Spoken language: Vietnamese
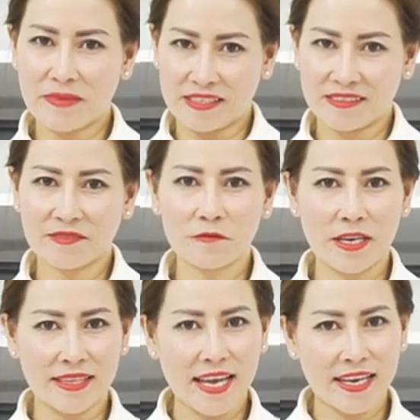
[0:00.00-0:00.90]
mịn
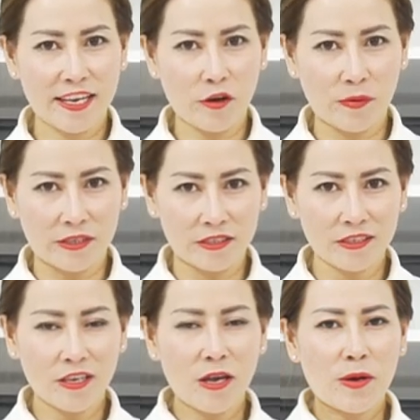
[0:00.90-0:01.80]
và tan ngay đầu lưỡi
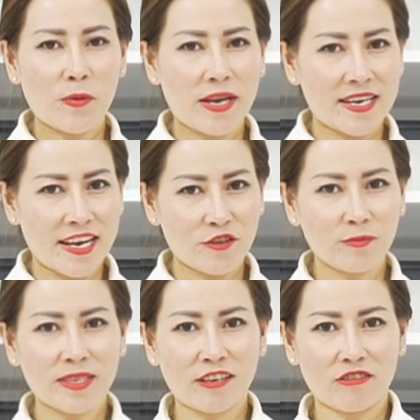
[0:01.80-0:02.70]
ngoài ra
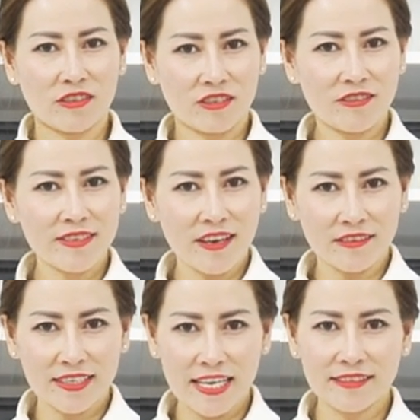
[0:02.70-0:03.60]
chúng ta còn được hướng
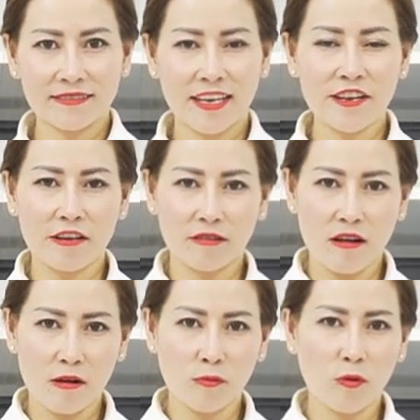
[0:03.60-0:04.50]
dẫn cách để đề
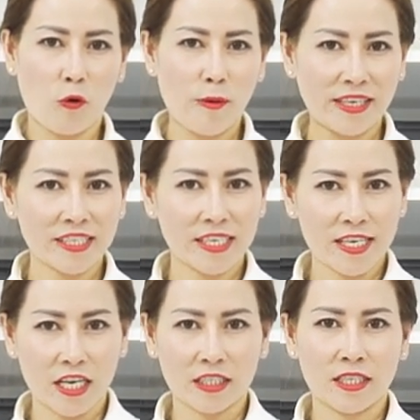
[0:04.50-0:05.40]
co một ổ bánh sinh
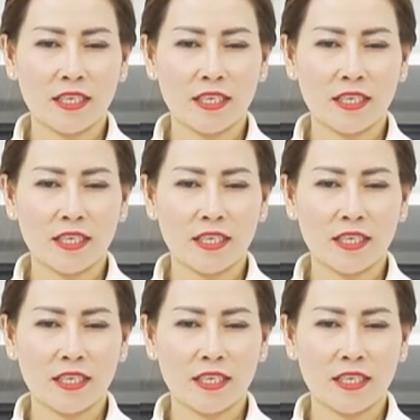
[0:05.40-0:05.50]
nhật